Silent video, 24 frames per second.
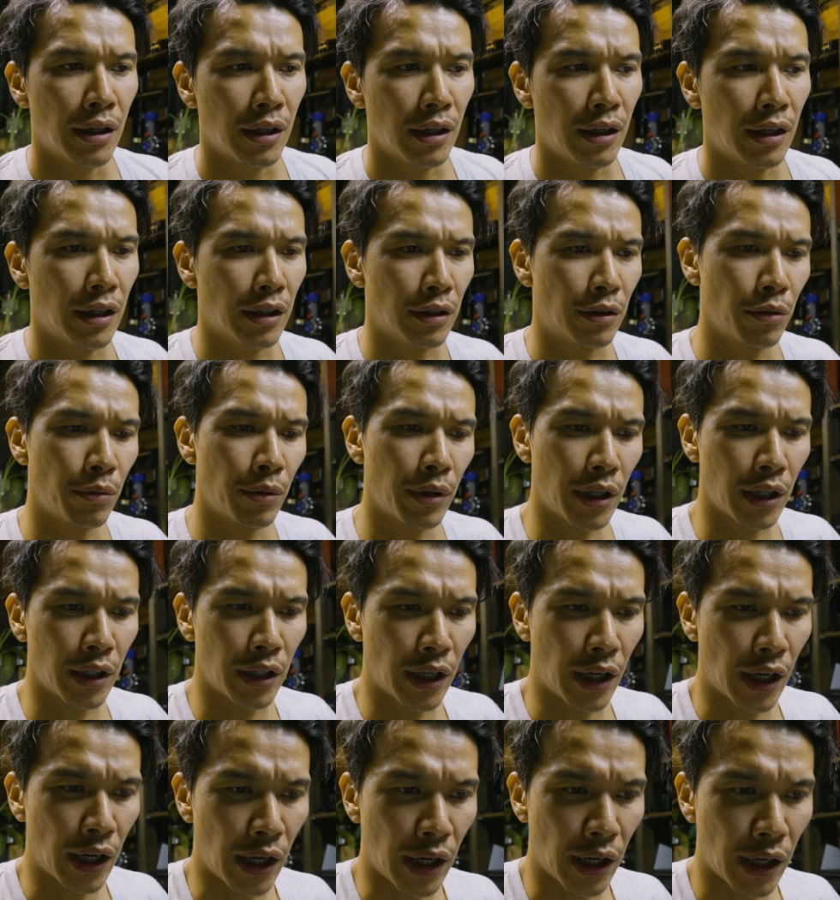えー、というわけ
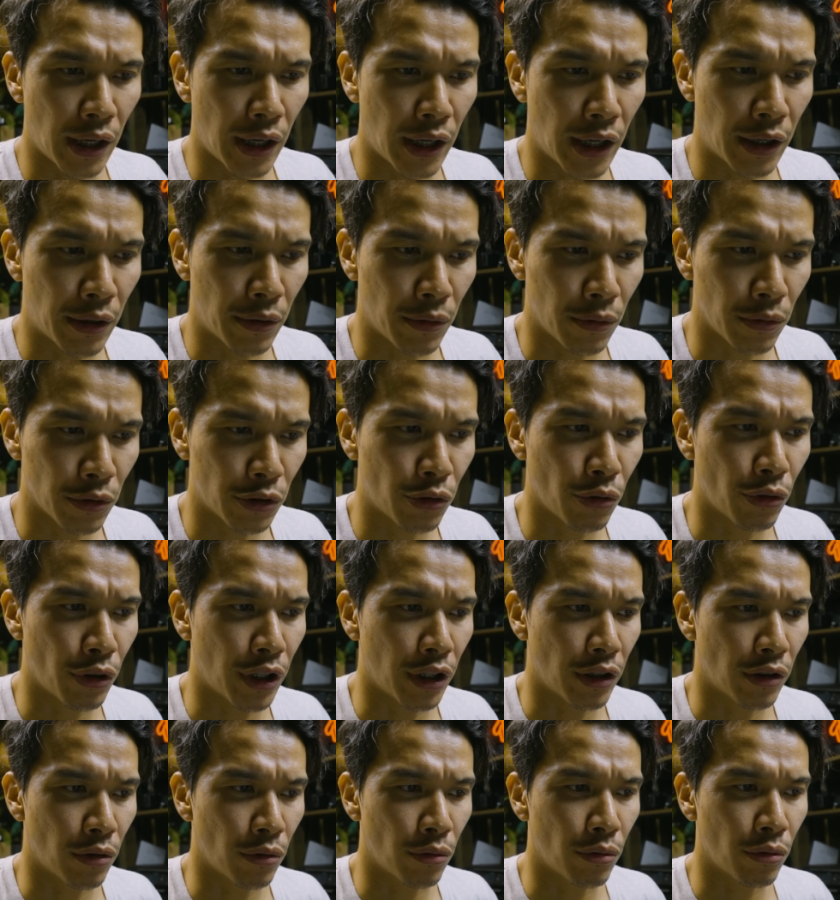で、あの、商
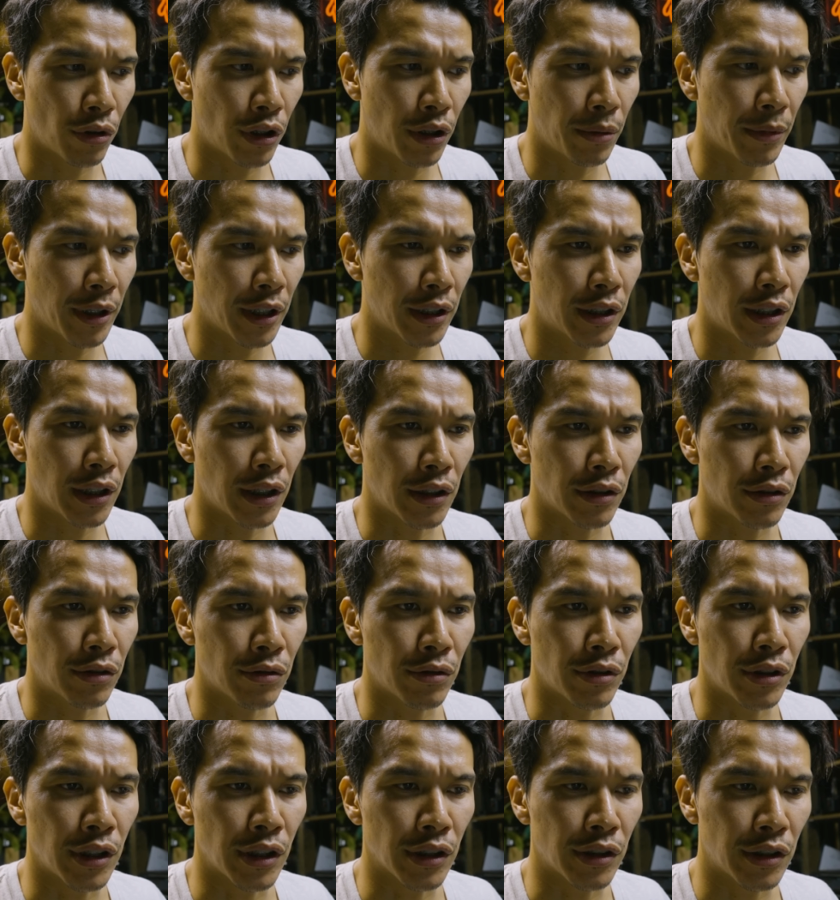品届きましたらす
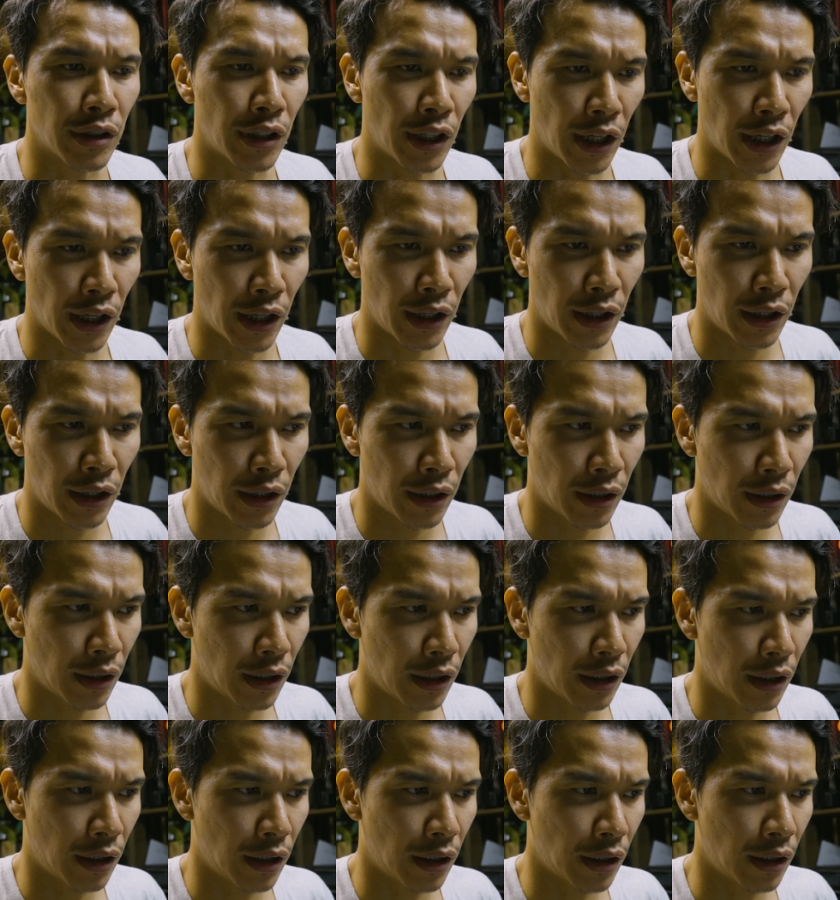ぐにですね、
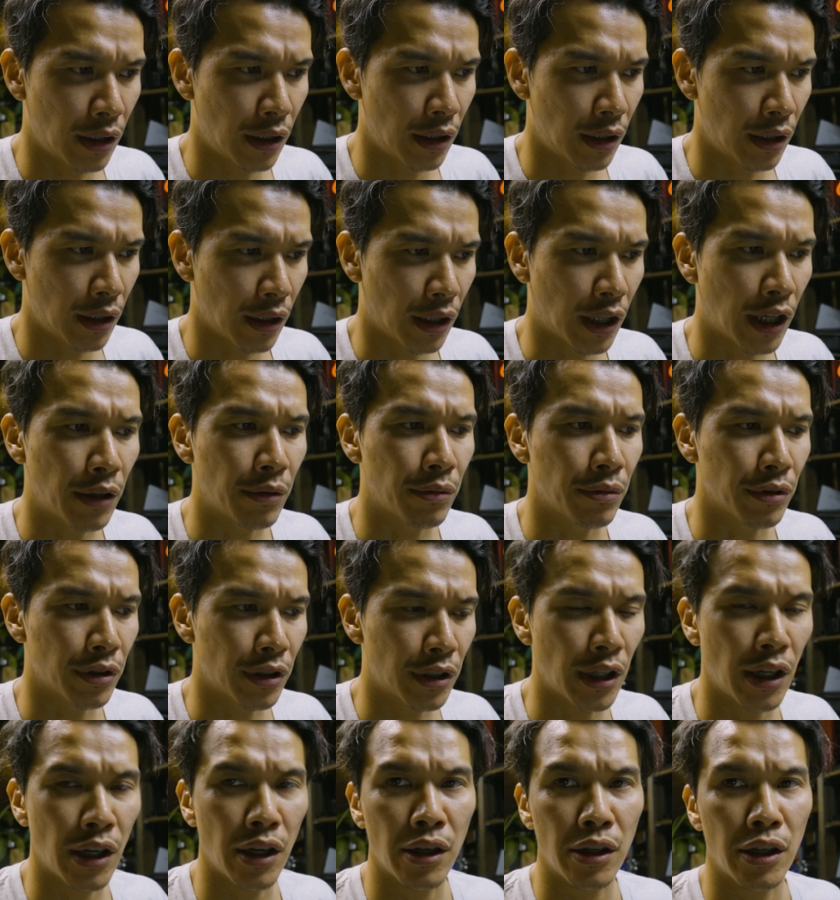えー、開封
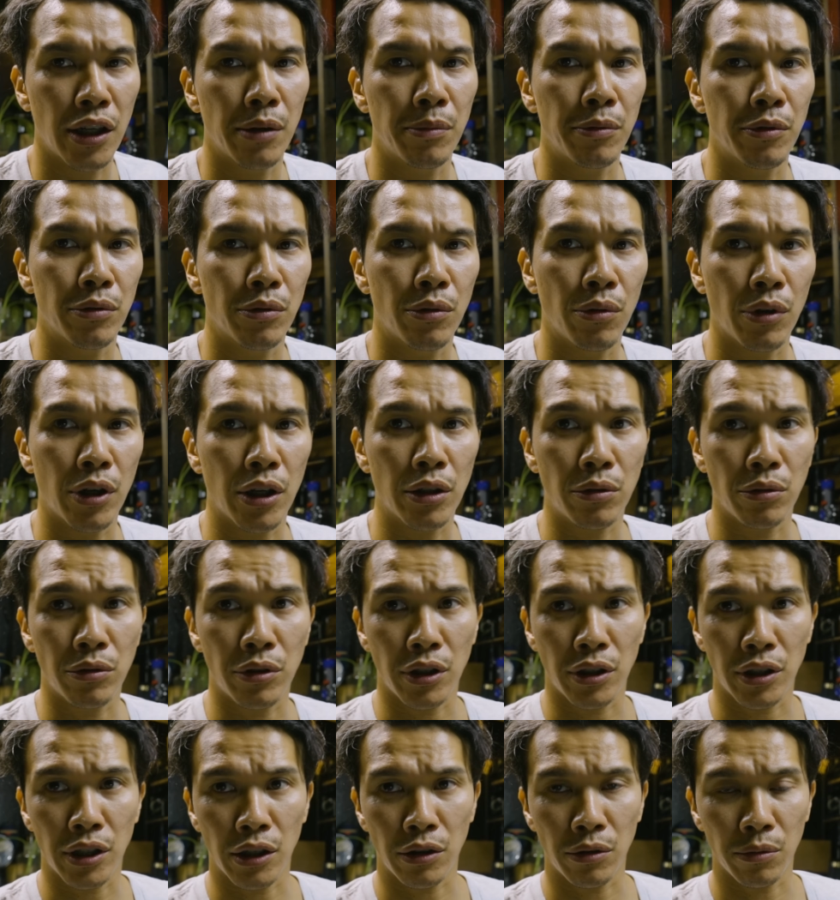してレビュー動画撮っ
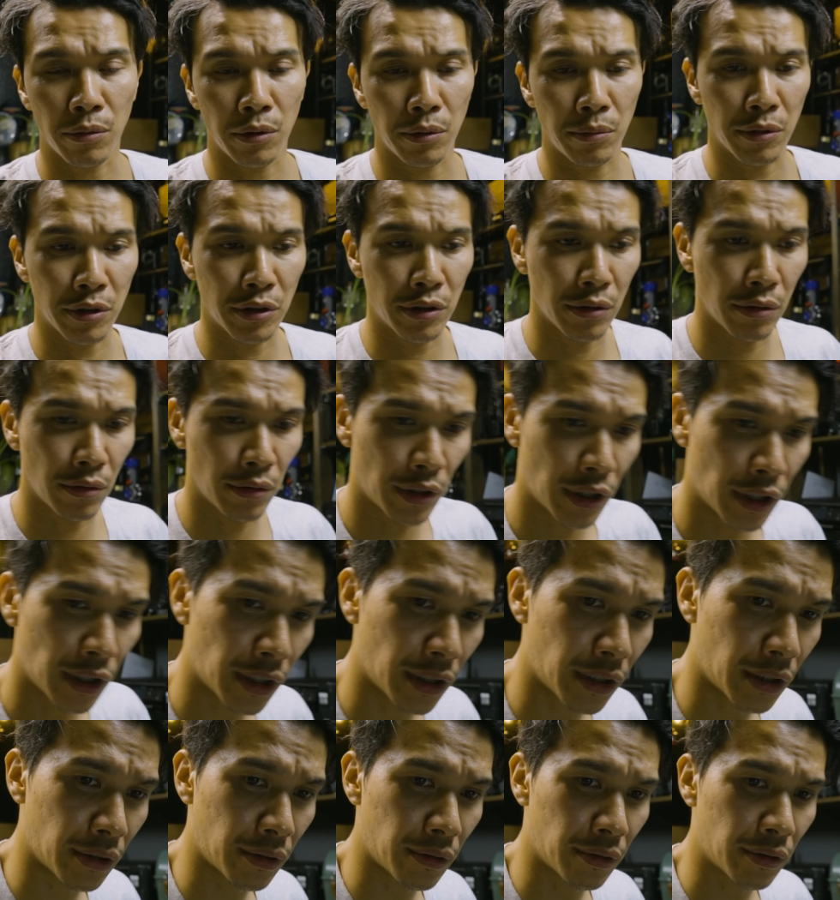ていきたいと思いますので、